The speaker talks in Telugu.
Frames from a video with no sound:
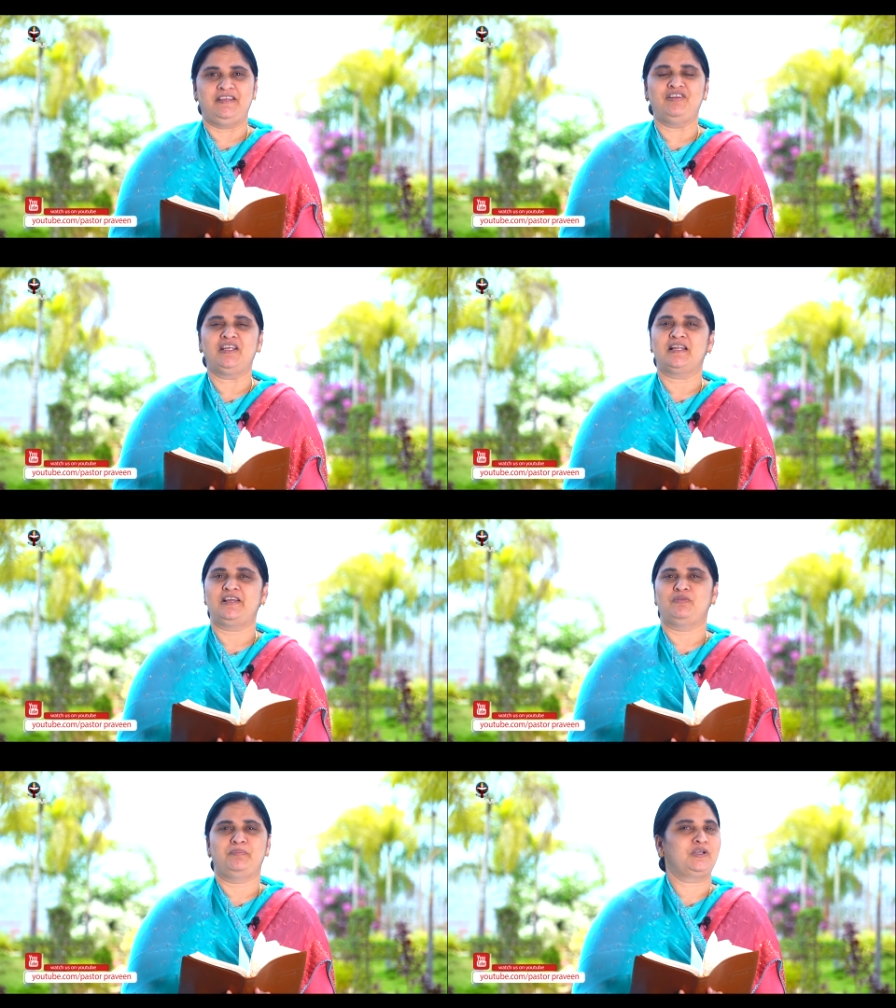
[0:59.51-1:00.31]
ఈవినింగ్
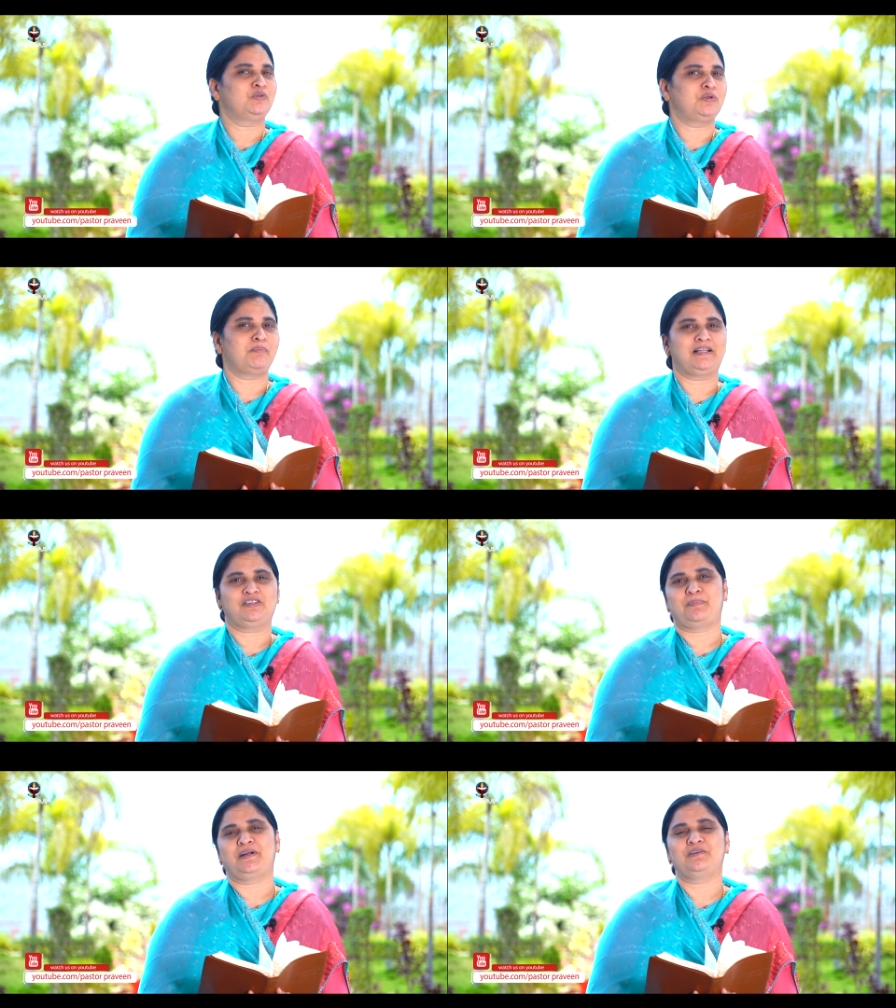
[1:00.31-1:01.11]
లైవ్ మీ
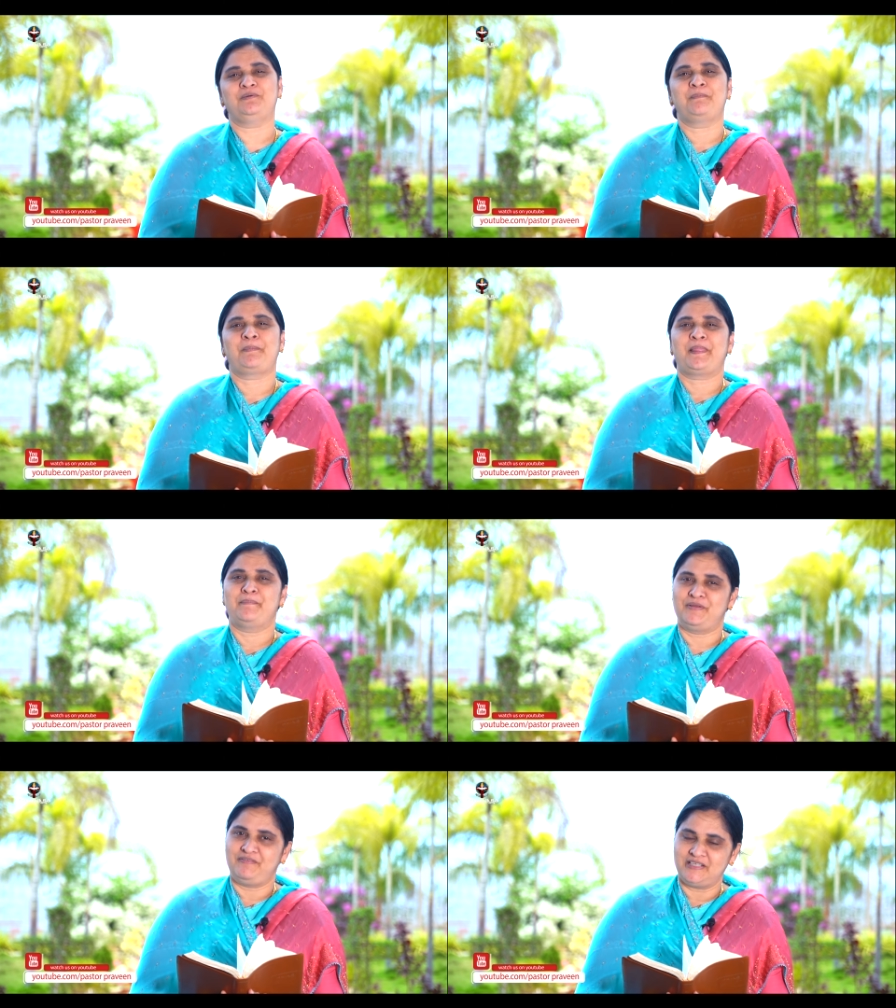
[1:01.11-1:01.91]
కుటుంబాలతో పాటు
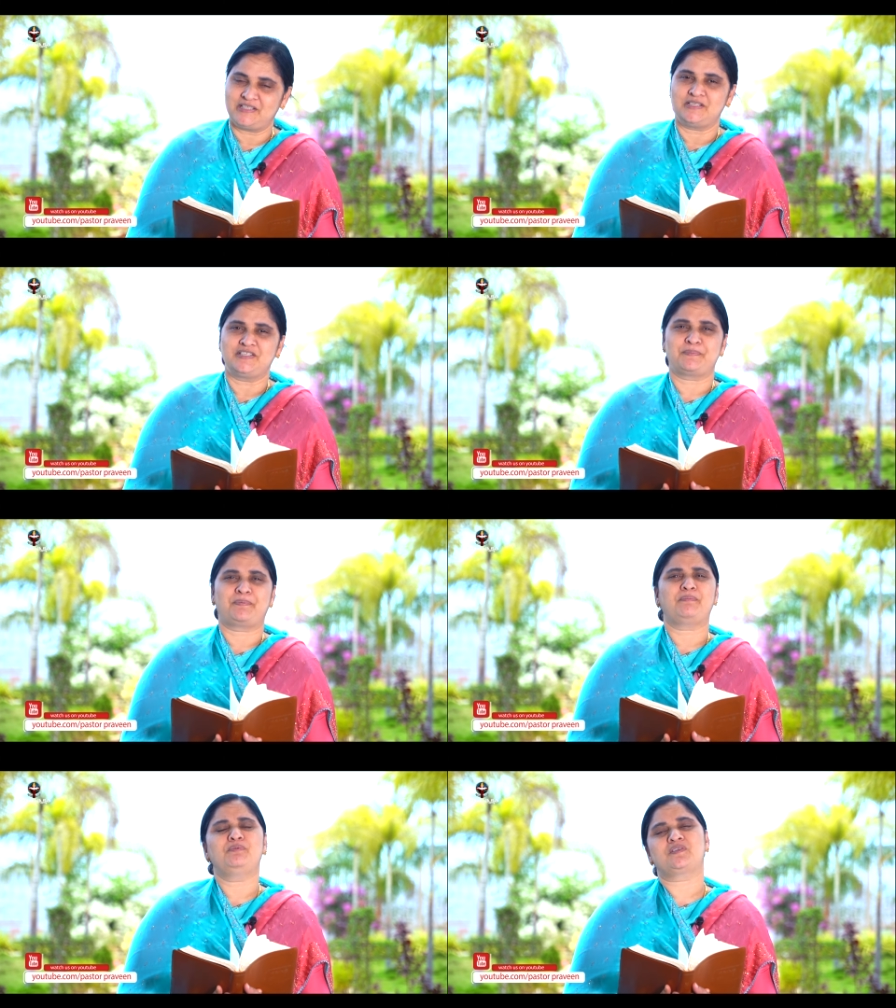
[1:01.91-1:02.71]
మీరు వీక్షించి
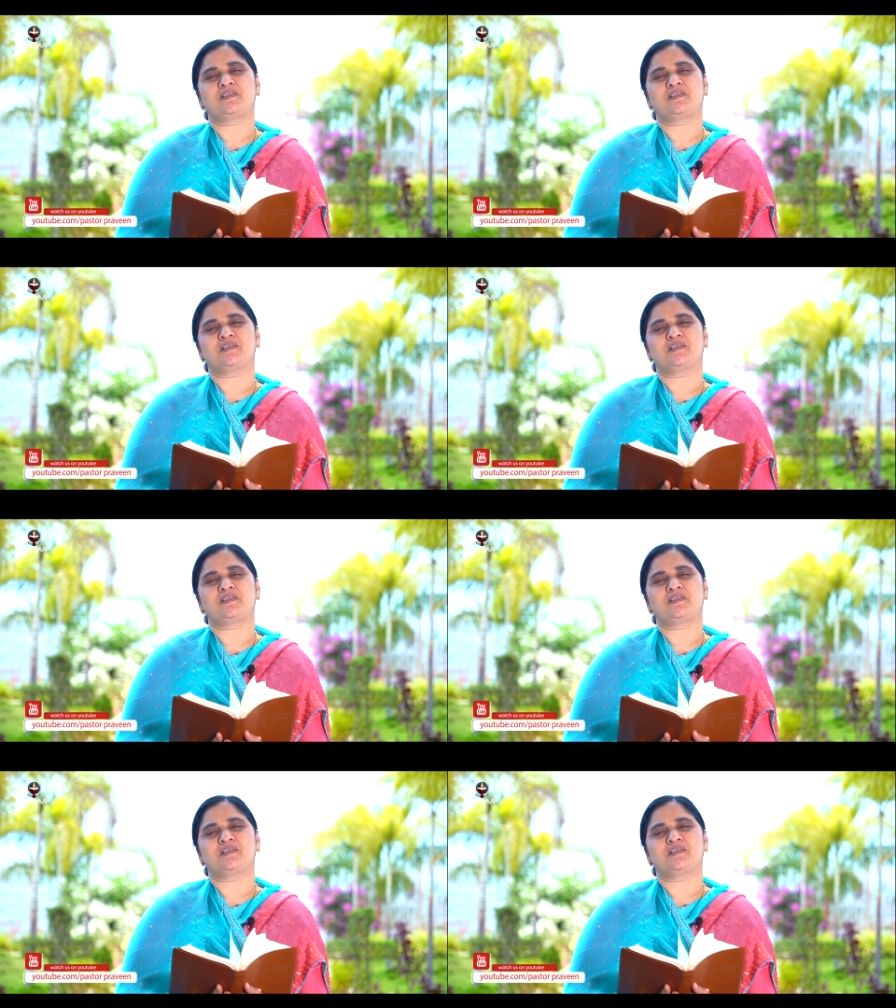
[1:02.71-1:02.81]
ప్రభు